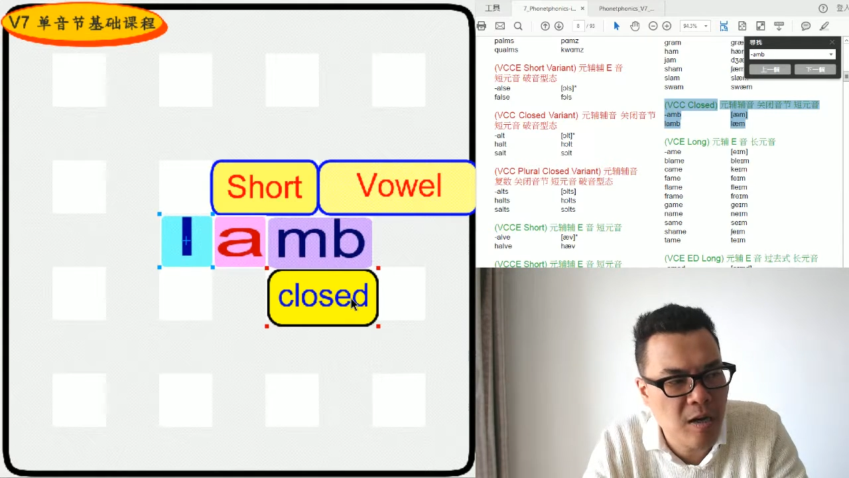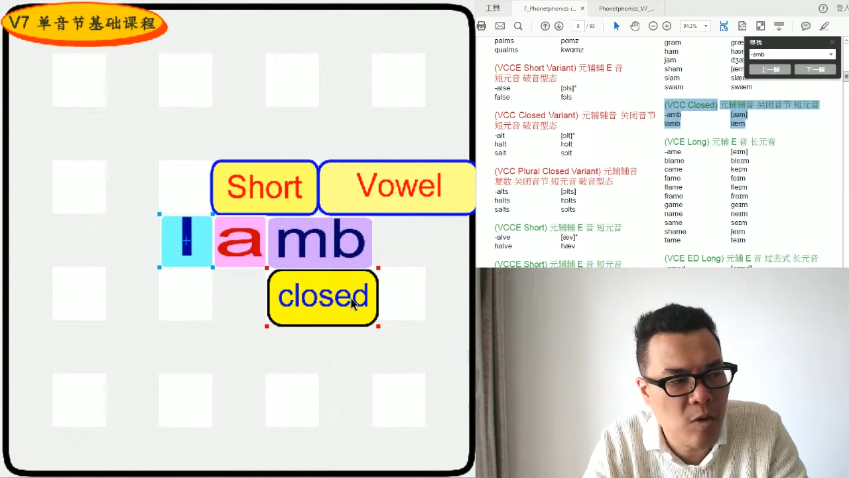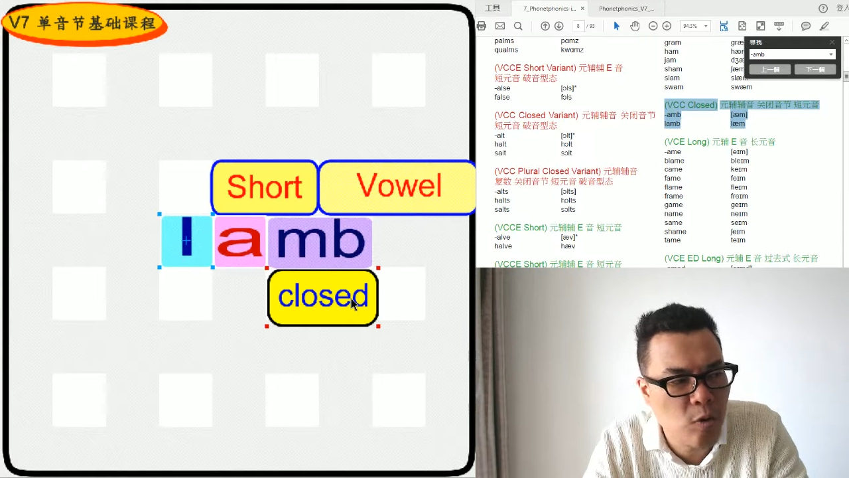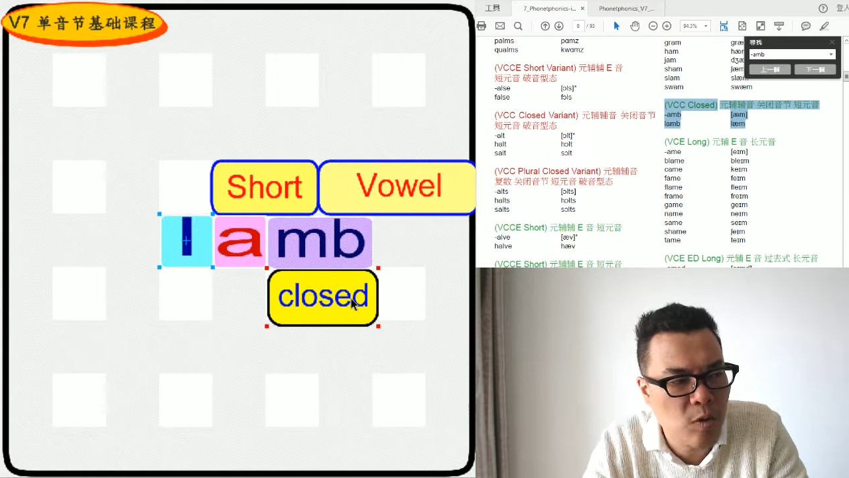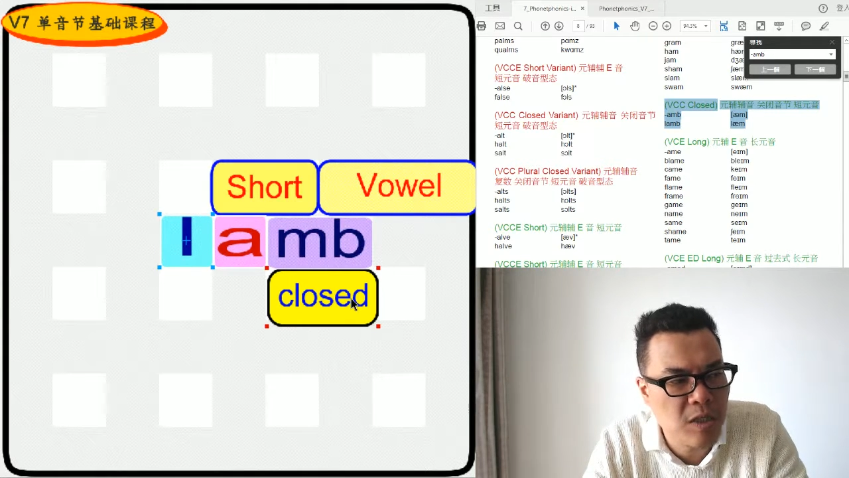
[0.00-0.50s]

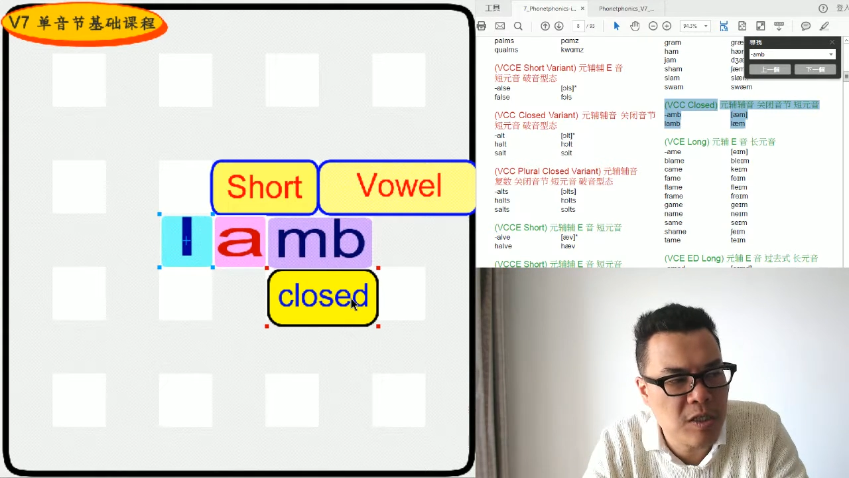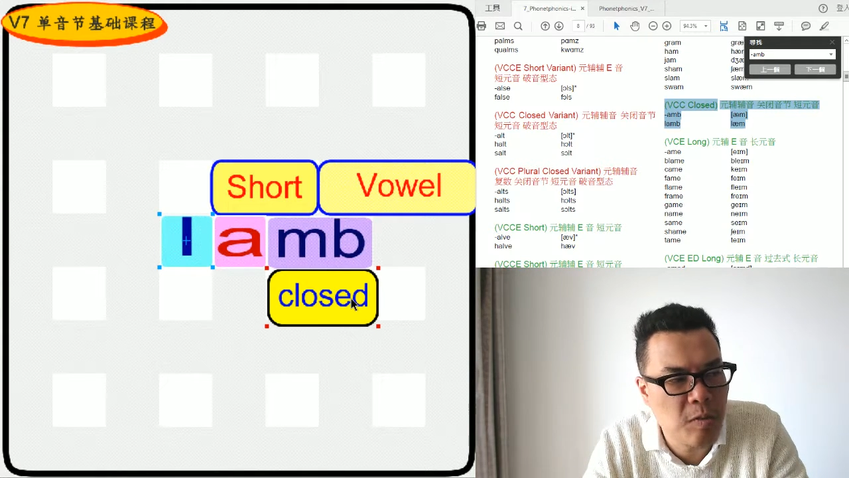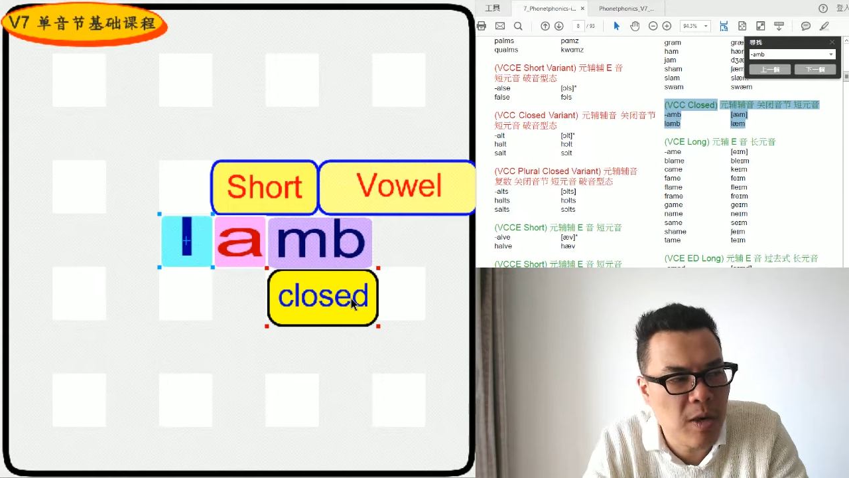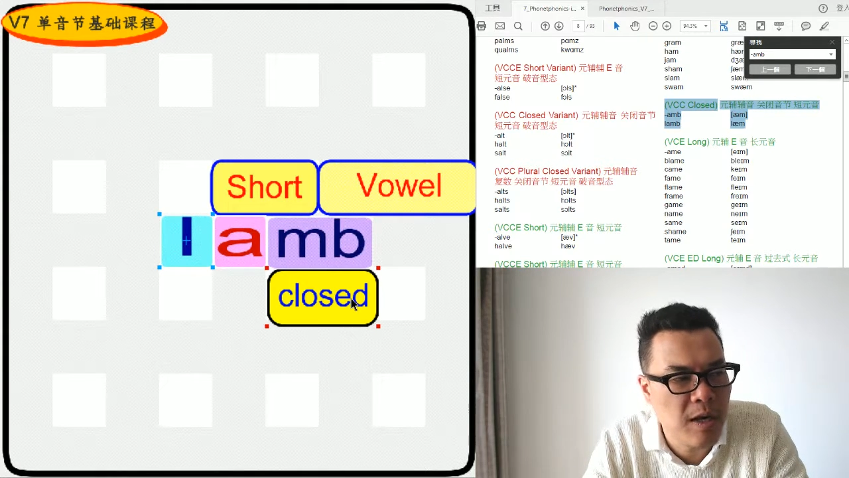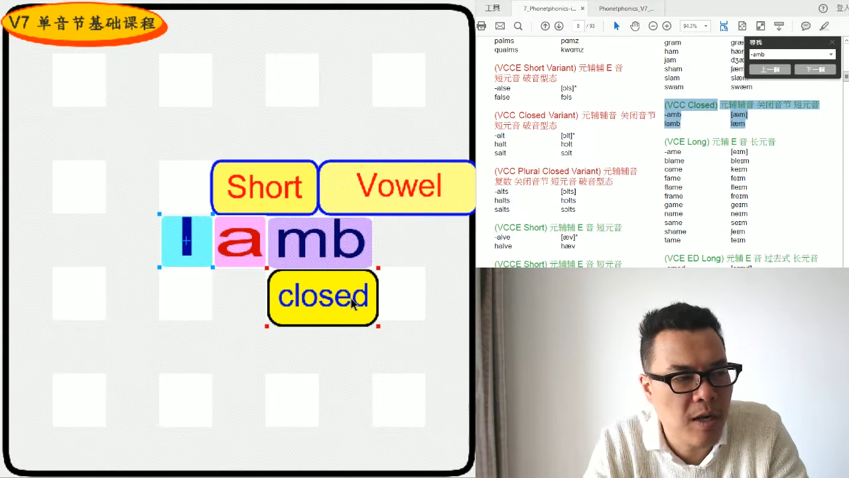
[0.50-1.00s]
如果你喜
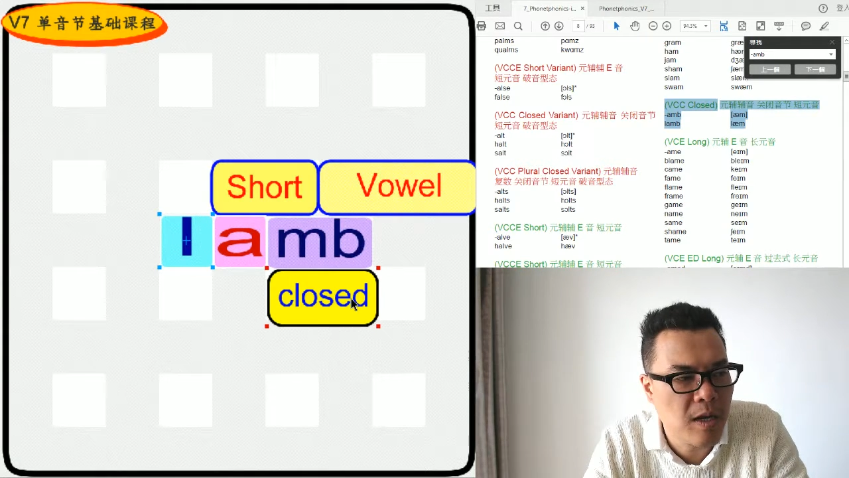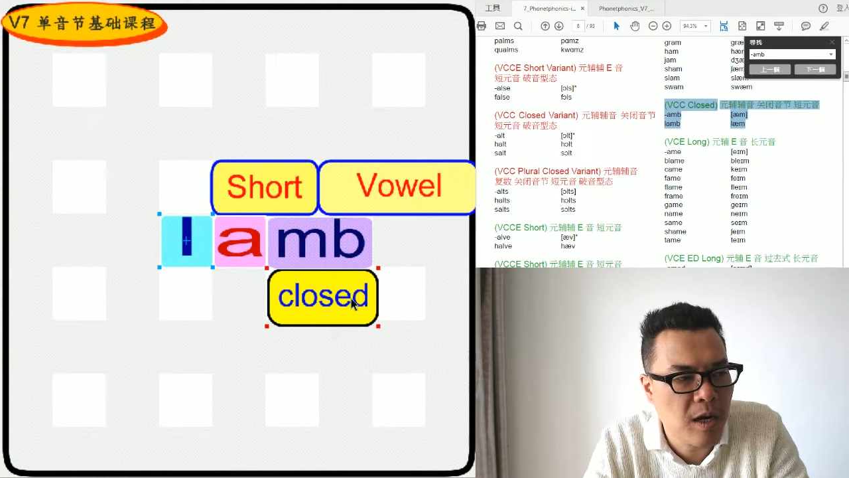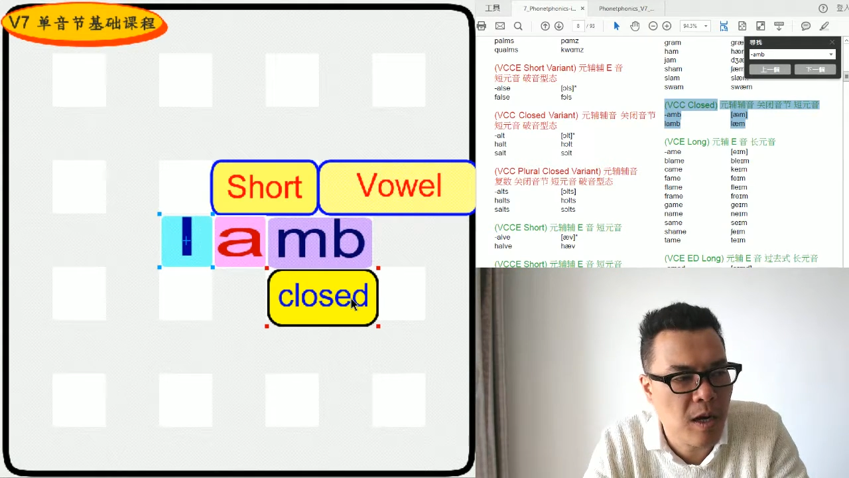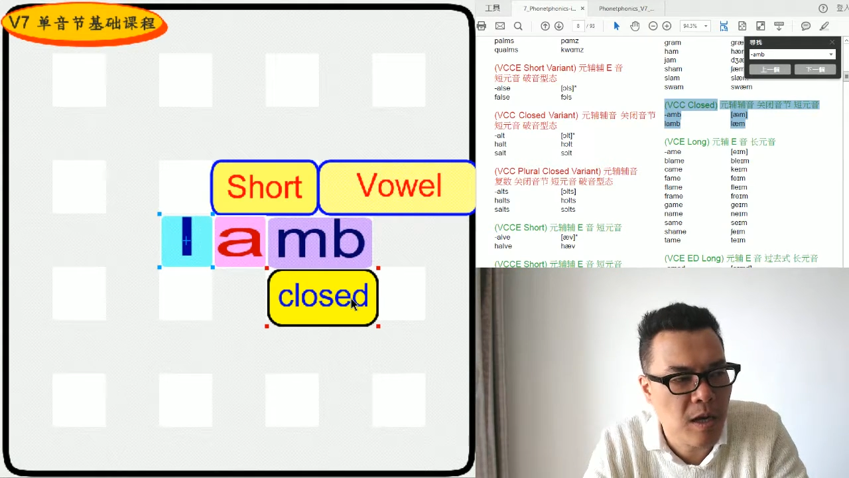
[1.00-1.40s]
欢啊